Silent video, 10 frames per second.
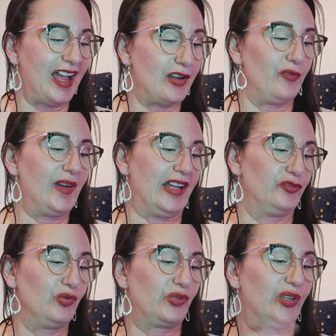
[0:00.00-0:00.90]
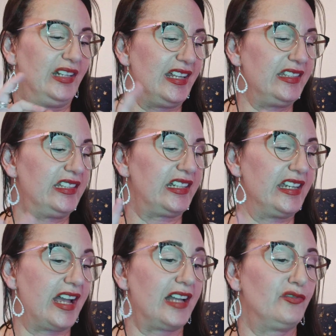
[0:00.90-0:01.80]
Alors voilà, donc
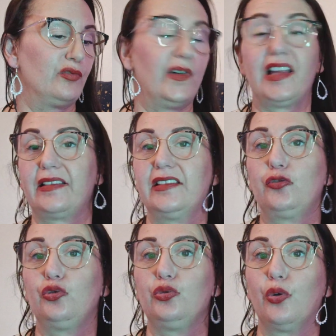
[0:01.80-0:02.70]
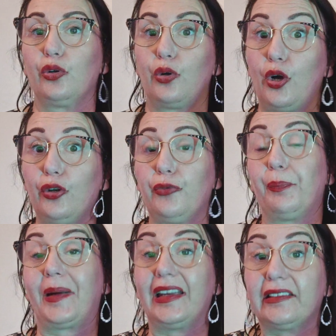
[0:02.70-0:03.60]
Réa, donc voilà, c'est une
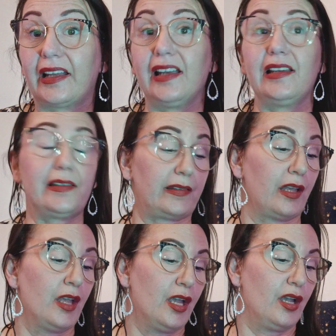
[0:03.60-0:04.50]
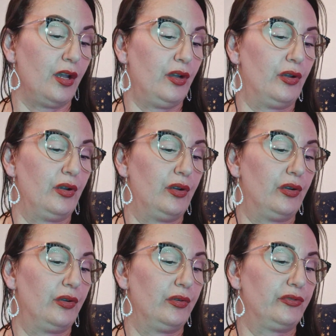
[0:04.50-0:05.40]
grande prêtresse
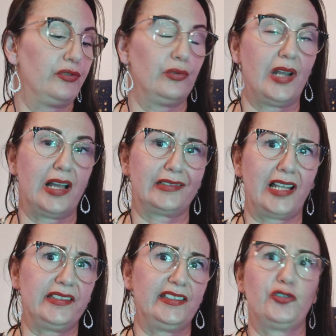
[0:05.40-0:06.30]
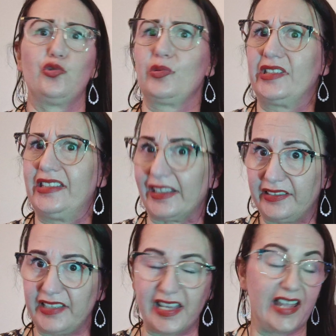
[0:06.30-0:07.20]
de la tradition
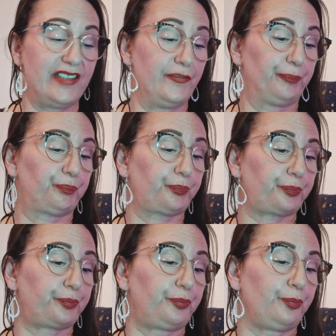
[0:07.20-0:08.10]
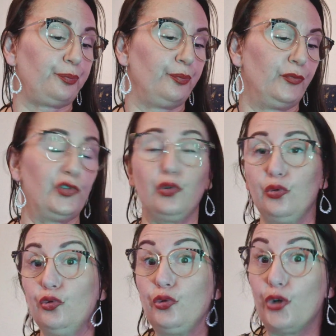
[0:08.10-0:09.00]
garnéenne
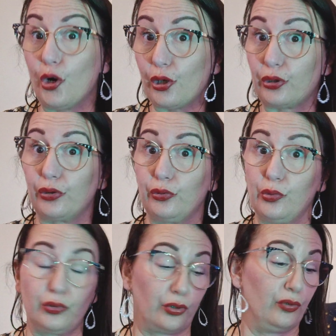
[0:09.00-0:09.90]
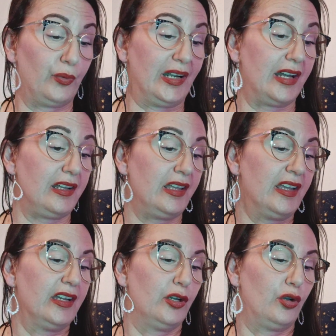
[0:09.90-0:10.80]
de New York, donc euh, voilà,
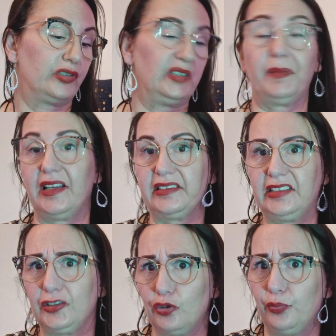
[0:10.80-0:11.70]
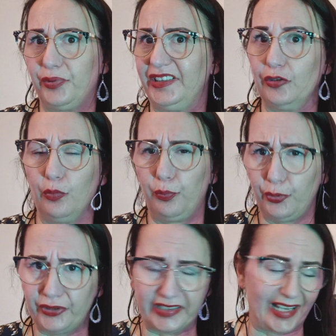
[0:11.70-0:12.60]
euh, qui pratique depuis
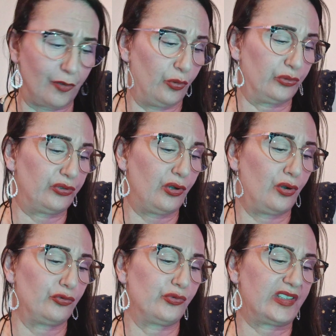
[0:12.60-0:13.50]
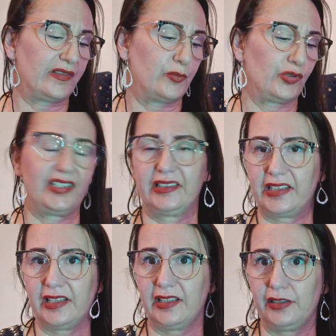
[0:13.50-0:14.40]
40 euh, ans. Donc c'est vraiment
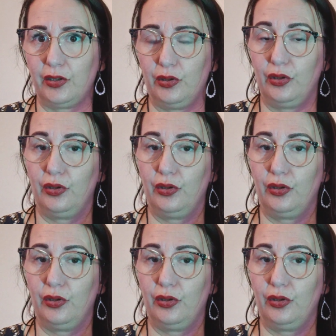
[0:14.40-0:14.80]
quelqu'un